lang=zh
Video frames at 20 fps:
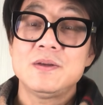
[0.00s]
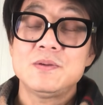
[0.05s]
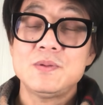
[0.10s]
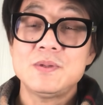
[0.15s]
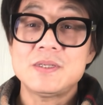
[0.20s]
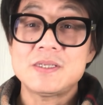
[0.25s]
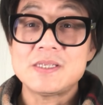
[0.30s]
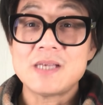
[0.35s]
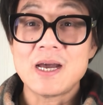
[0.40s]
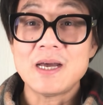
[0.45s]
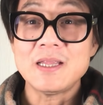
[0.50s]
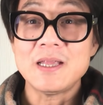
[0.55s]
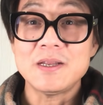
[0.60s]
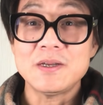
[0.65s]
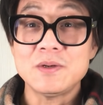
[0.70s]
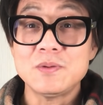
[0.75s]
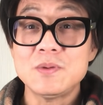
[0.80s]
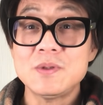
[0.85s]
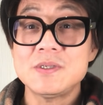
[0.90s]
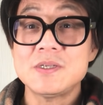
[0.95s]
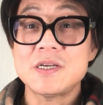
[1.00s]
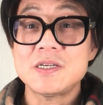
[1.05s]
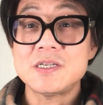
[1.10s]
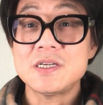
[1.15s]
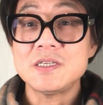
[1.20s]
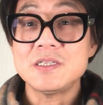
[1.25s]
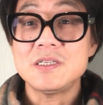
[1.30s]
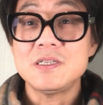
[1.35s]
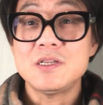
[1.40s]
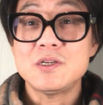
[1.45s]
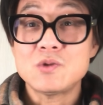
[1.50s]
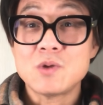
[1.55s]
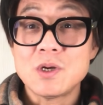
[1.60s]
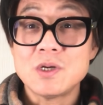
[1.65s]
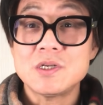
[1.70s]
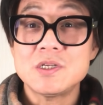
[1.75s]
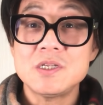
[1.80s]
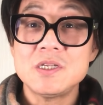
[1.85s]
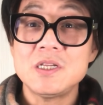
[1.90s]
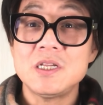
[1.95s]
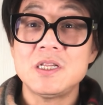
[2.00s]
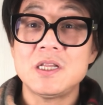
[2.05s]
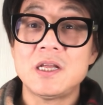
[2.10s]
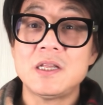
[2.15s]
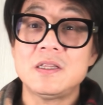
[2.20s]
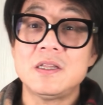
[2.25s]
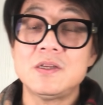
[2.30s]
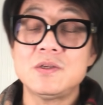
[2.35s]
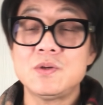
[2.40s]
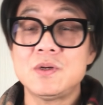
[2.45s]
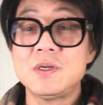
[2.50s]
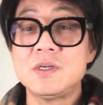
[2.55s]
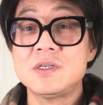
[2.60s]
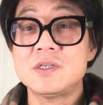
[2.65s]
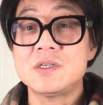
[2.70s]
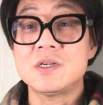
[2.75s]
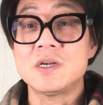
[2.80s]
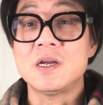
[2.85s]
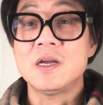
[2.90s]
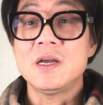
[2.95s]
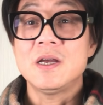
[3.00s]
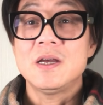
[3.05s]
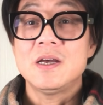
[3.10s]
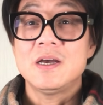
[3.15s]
所以撒旦这个东西在圣经的《创世纪》里，那那就更是